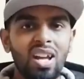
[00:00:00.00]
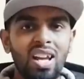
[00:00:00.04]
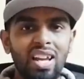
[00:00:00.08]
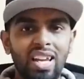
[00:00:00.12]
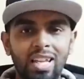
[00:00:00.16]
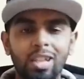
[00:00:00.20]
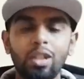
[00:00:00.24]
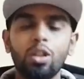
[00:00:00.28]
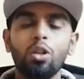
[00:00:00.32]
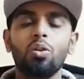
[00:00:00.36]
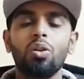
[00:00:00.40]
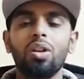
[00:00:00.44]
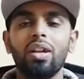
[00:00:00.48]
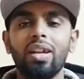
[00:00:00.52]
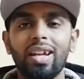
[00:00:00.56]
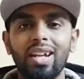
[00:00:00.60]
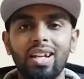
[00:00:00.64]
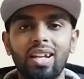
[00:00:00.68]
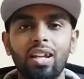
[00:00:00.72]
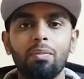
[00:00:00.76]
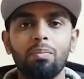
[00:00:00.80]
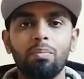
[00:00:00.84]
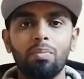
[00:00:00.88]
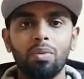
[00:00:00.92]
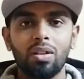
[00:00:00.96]
இந்த ஒரு
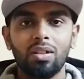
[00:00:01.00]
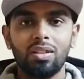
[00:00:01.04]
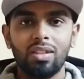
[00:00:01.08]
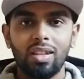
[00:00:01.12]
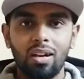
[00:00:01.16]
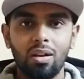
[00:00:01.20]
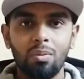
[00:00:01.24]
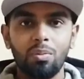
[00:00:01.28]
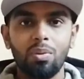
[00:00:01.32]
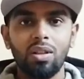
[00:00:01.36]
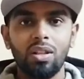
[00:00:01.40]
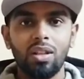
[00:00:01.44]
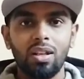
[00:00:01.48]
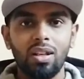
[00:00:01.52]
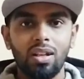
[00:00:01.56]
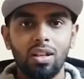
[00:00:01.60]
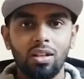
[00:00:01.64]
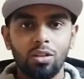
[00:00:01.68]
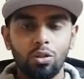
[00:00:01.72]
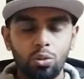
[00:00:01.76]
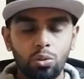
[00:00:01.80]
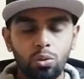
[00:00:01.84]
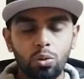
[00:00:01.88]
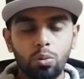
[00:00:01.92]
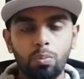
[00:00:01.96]
கெட்டப்
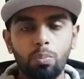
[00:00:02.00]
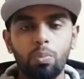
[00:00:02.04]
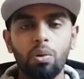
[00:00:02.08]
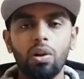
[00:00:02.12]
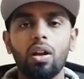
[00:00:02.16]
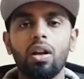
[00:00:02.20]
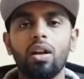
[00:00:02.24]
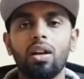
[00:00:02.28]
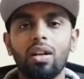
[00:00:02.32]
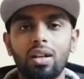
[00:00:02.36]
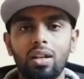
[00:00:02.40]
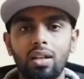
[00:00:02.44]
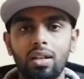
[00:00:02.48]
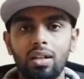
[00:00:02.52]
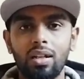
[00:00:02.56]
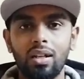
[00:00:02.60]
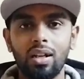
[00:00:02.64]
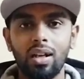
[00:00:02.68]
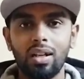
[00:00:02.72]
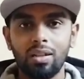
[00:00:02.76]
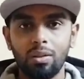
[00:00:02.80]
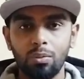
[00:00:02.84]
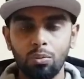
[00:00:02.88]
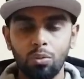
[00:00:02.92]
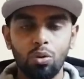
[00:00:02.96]
தளபதிக்கு சூப்பராக
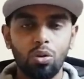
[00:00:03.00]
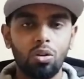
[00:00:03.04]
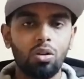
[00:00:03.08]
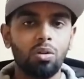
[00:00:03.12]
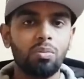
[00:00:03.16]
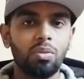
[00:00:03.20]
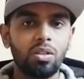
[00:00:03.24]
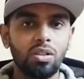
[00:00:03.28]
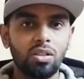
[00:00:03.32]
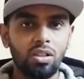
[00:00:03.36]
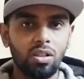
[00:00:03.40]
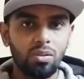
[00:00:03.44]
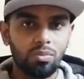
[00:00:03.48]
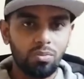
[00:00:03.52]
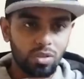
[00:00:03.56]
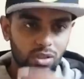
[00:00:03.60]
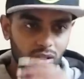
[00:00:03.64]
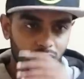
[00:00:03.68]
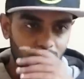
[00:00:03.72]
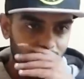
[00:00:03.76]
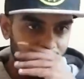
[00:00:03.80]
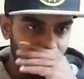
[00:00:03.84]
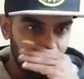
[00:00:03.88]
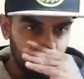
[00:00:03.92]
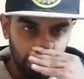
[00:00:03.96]
இருக்குது அந்த முறுக்கு மியூசியம்
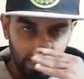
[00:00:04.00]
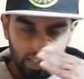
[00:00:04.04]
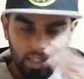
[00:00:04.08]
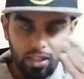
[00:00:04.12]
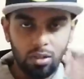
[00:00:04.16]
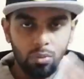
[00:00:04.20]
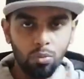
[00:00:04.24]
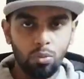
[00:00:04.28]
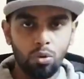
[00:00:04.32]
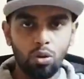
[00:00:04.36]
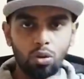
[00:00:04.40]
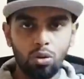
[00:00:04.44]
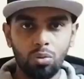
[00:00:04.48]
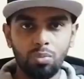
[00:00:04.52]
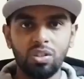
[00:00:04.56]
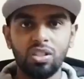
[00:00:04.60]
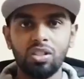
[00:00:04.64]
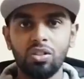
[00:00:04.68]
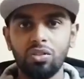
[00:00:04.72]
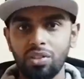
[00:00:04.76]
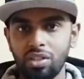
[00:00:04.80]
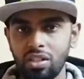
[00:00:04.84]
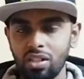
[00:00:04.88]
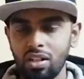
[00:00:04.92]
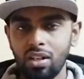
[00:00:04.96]
சரி எதுக்கு முறுக்கு
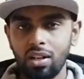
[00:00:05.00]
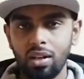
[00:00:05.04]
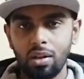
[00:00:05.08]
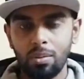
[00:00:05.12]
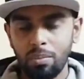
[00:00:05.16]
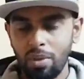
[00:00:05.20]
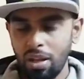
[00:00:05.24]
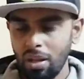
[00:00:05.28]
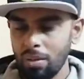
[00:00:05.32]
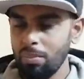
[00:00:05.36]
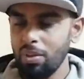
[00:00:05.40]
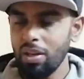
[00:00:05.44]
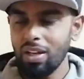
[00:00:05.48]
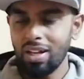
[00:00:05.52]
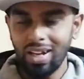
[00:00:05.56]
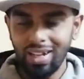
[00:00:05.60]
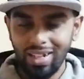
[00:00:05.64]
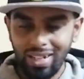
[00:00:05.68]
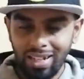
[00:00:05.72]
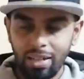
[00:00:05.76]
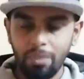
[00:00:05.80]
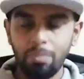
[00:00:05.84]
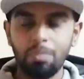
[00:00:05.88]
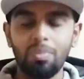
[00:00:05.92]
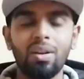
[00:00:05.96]
மியூசியம் வச்சுருக்கார் மேபி
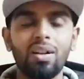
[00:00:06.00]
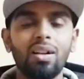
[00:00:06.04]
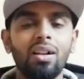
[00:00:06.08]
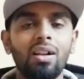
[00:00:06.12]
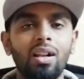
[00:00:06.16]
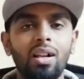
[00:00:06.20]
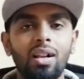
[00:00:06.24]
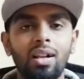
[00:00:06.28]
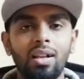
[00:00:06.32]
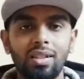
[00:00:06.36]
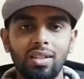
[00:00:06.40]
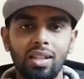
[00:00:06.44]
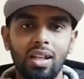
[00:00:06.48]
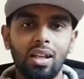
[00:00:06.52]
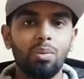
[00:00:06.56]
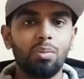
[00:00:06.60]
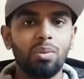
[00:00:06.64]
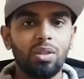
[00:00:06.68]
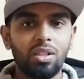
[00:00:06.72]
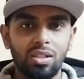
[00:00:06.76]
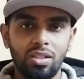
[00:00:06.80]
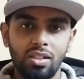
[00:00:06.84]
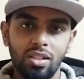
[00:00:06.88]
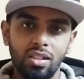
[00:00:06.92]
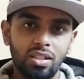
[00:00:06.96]
கண்டிப்பாக
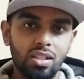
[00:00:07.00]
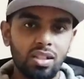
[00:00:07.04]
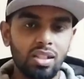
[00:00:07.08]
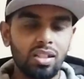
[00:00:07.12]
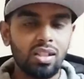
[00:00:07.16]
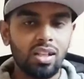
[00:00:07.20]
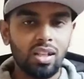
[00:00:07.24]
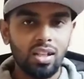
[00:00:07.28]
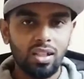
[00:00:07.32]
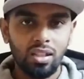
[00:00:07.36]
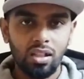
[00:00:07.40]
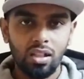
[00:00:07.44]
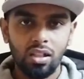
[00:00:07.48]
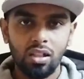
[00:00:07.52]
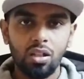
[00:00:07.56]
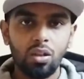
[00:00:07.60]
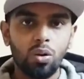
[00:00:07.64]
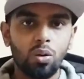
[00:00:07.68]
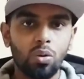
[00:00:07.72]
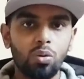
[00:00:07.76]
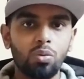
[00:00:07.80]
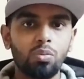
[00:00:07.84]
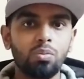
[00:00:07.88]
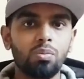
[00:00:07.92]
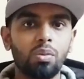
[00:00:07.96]
தளபதி சிக்ஸ்டி த்ரீக்கு தான்
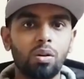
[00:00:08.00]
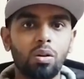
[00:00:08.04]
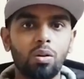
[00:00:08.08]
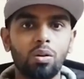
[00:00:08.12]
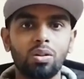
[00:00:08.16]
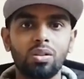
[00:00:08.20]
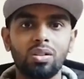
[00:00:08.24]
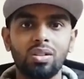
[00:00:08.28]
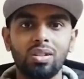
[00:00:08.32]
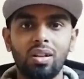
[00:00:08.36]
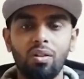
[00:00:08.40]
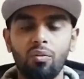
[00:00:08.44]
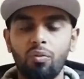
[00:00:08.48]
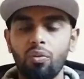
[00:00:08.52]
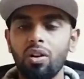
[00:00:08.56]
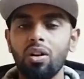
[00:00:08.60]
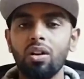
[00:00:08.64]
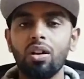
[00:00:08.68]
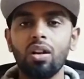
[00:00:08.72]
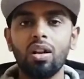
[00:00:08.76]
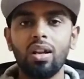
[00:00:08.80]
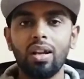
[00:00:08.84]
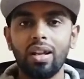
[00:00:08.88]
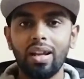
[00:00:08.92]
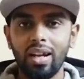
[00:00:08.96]
இருக்கும் பிகாஸ்
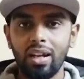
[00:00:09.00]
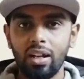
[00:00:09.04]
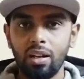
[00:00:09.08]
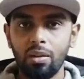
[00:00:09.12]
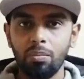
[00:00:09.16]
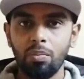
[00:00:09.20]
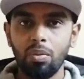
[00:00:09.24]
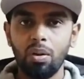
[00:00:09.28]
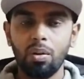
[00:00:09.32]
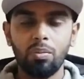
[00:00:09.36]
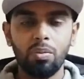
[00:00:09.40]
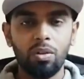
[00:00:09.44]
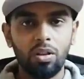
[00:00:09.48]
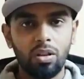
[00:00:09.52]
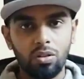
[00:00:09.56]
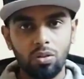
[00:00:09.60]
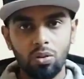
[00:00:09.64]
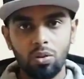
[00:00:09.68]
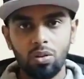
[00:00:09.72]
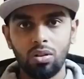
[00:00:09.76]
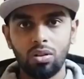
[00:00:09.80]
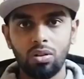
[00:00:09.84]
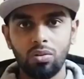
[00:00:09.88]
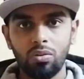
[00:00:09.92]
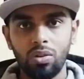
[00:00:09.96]
டிஃப்ரெண்ட்டான கெட்டப் அப்படின்னு
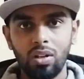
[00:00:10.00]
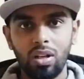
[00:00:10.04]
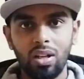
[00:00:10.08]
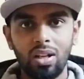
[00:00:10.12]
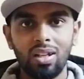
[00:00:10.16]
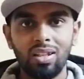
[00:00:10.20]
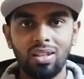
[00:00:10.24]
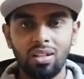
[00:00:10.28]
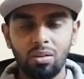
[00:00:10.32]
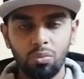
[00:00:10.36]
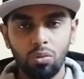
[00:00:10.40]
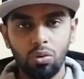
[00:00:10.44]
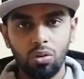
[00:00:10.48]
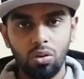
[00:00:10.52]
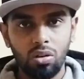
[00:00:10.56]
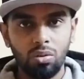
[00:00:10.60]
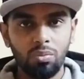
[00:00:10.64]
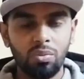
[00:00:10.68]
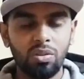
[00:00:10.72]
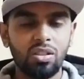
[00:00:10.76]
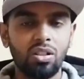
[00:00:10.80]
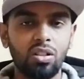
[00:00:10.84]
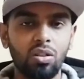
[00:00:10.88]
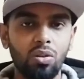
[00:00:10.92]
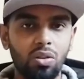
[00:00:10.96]
சொல்கிறத விட இந்த முறுக்கு
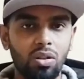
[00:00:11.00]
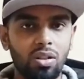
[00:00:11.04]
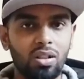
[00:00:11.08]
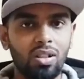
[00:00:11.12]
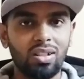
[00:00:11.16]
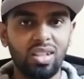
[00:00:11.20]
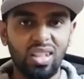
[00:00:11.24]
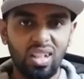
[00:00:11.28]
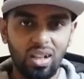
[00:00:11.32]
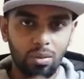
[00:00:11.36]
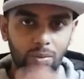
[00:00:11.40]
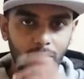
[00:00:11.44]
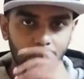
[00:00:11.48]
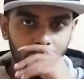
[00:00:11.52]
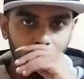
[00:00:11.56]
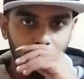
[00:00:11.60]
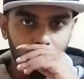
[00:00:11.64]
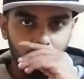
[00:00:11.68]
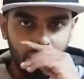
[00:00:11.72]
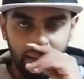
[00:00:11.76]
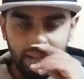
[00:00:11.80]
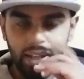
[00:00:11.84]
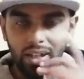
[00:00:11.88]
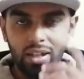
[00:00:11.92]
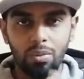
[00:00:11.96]
மியூசியோட தான் தளபதி
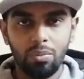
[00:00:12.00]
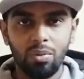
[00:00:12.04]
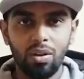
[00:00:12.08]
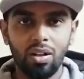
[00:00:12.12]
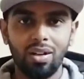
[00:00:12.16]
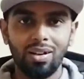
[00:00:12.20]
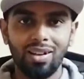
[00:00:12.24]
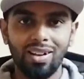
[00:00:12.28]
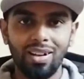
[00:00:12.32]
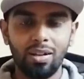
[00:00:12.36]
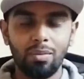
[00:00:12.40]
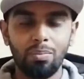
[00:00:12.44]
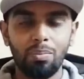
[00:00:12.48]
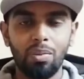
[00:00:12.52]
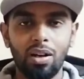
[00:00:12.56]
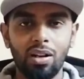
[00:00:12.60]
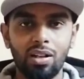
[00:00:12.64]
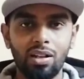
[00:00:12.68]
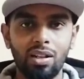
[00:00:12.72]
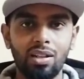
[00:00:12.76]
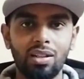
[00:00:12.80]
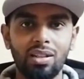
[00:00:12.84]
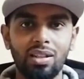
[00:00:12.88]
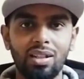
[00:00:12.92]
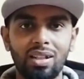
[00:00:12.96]
பயங்கரமாக இருக்கார்
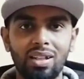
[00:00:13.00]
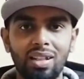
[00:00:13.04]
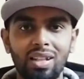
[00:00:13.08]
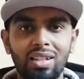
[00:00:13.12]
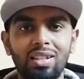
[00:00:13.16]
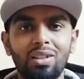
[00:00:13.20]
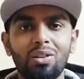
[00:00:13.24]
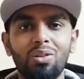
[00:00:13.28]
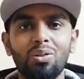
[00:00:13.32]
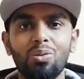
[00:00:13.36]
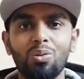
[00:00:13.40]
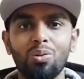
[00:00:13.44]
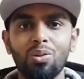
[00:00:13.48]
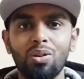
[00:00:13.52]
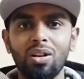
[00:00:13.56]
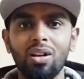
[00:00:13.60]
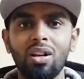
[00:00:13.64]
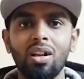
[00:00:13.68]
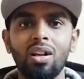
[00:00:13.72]
பார்க்குறதுக்கு அந்தளவுக்கு ஒரு